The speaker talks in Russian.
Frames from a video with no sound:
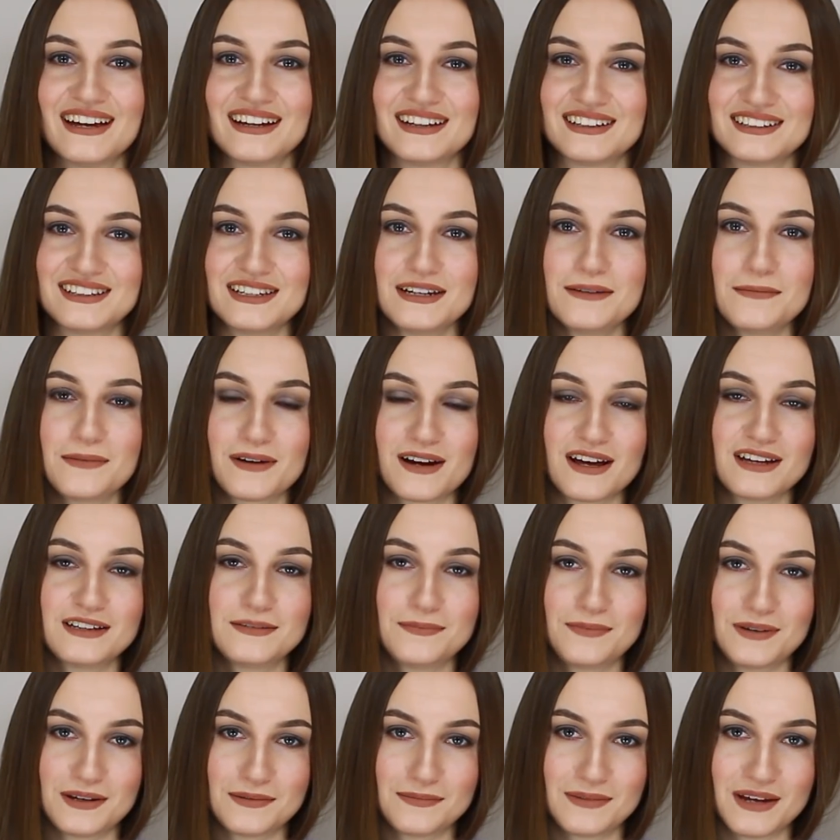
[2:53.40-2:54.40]
Где
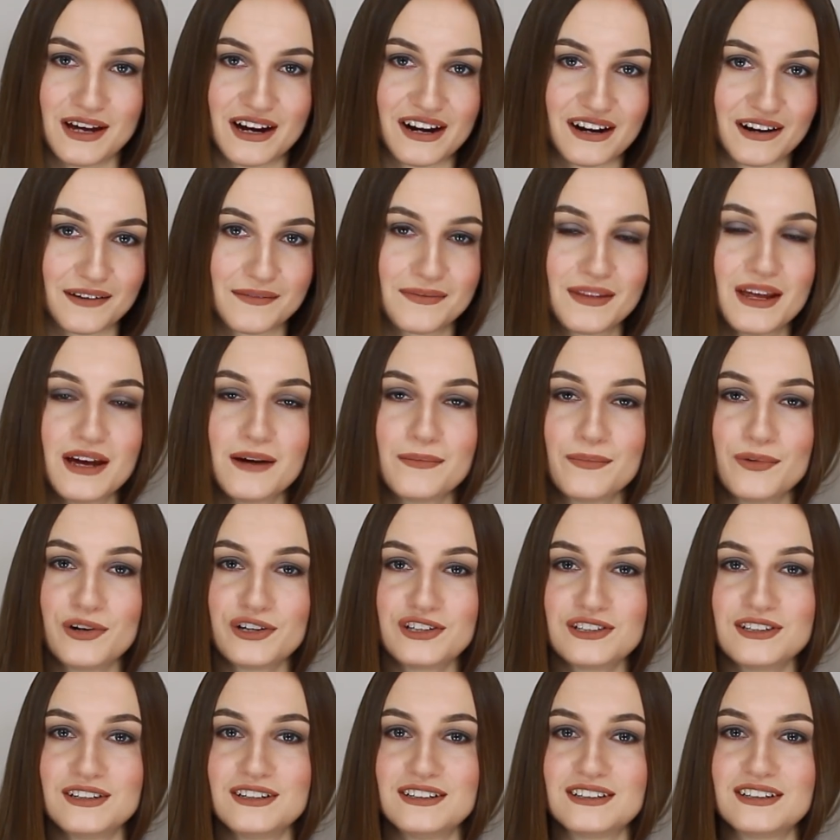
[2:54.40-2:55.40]
брать примеры?
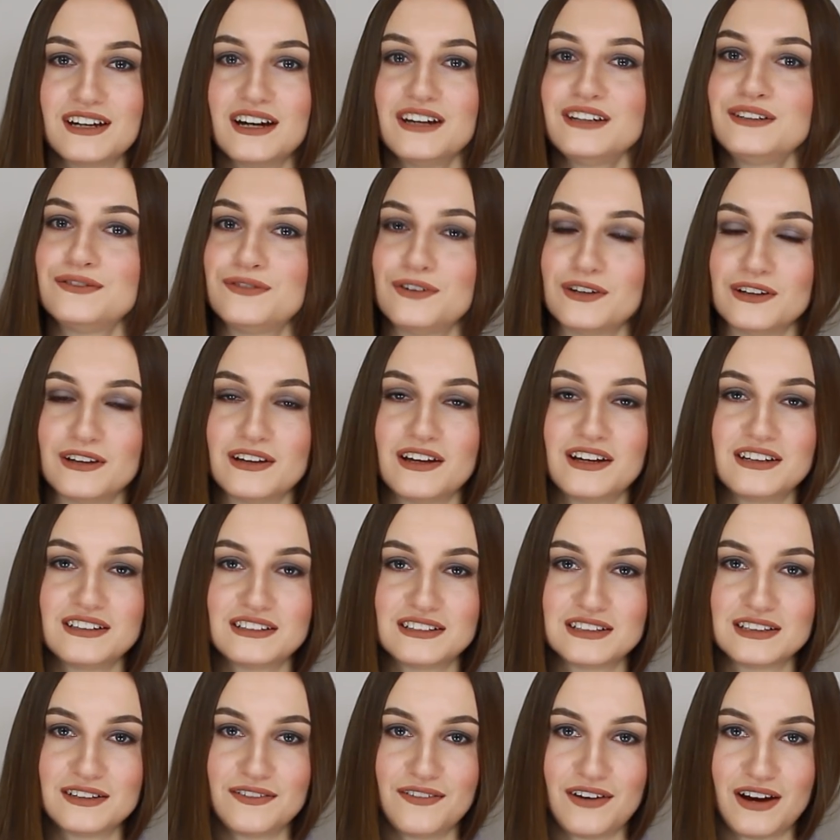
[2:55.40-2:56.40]
Можно искать в
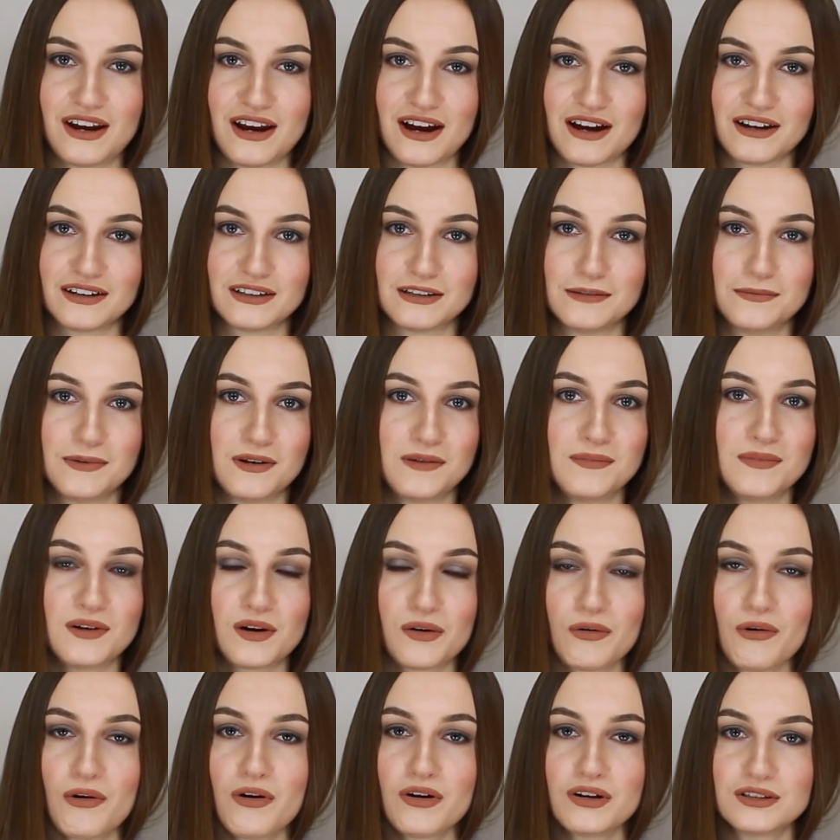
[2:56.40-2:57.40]
онлайн-словарях,
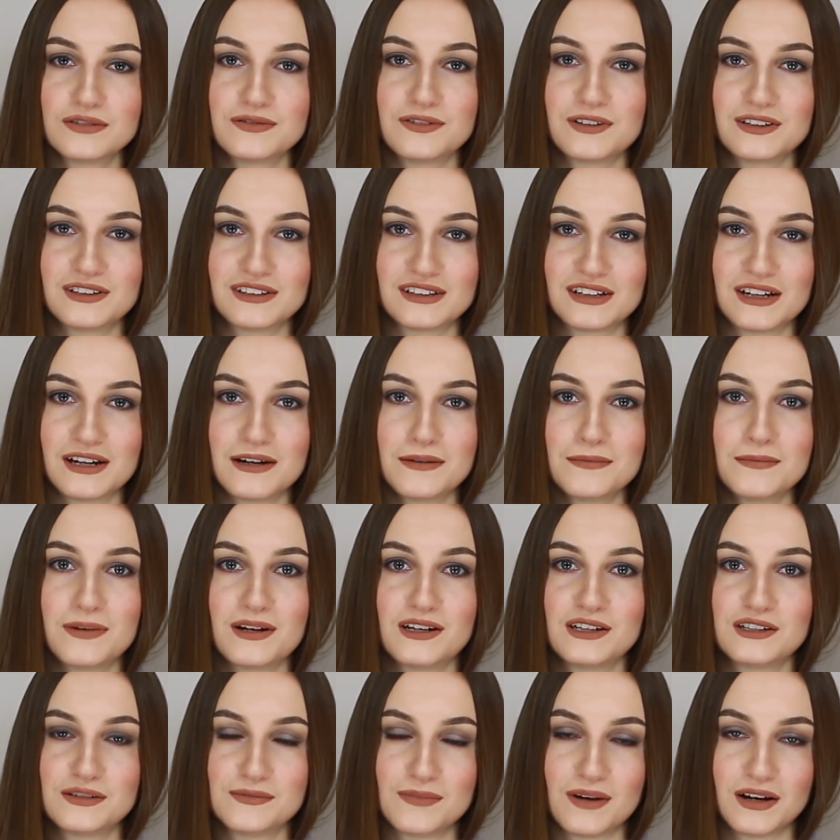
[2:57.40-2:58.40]
например, Оксфорд,
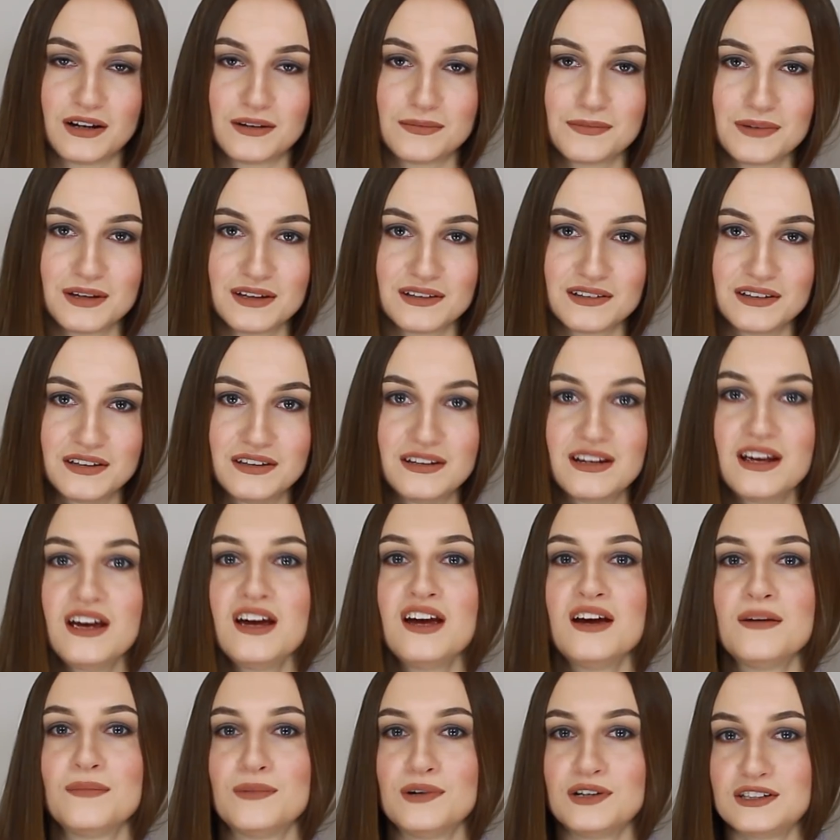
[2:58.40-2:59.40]
Кембридж, Макмиллан.
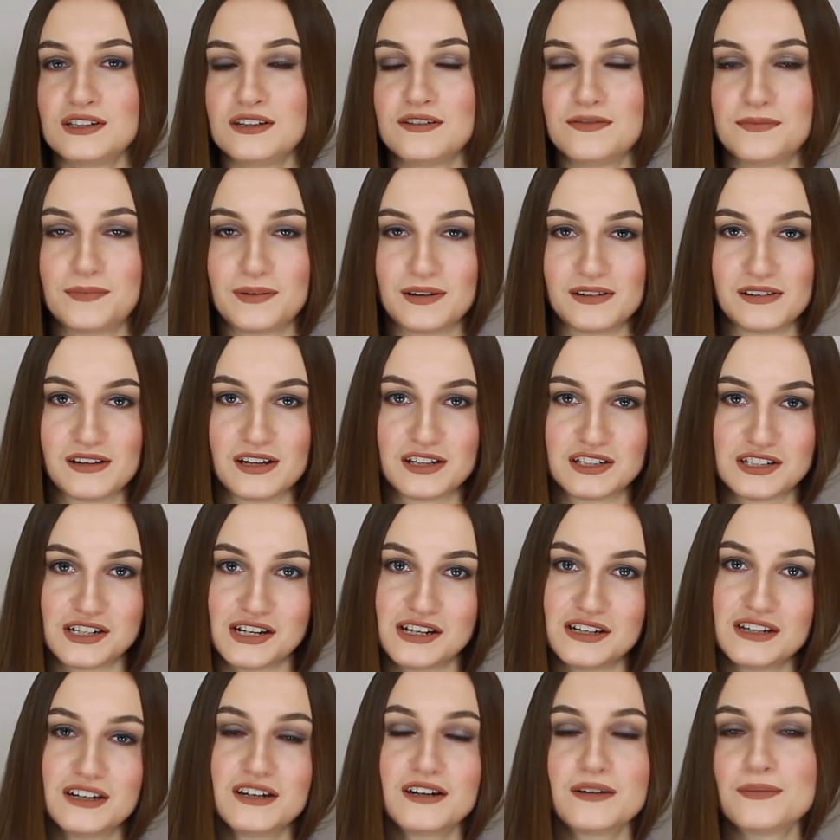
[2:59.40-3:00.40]
Можно в
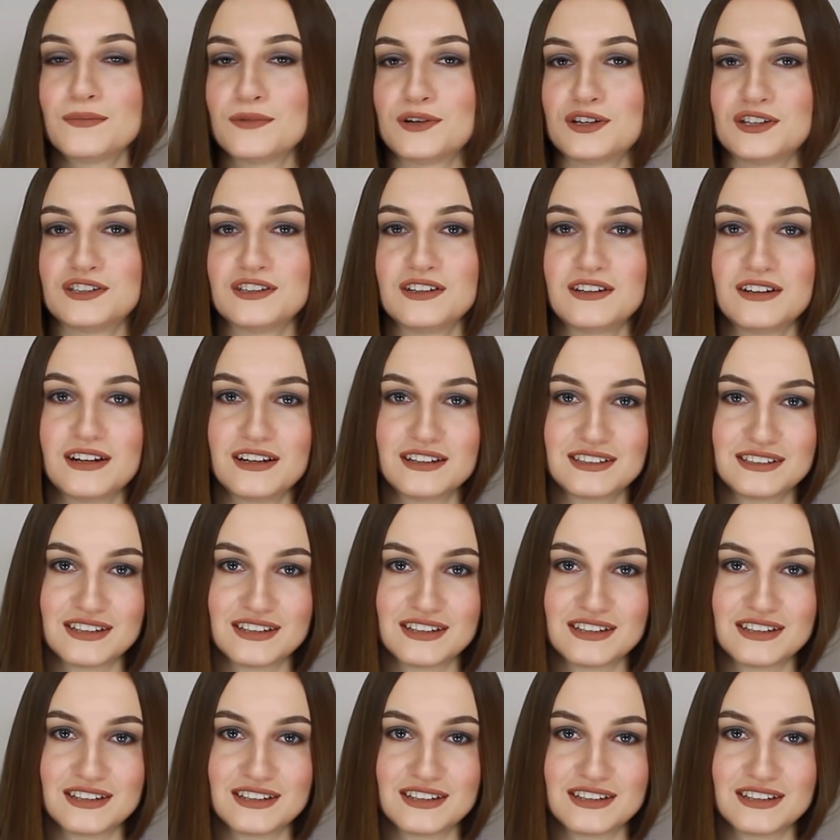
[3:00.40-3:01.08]
приложениях, можно на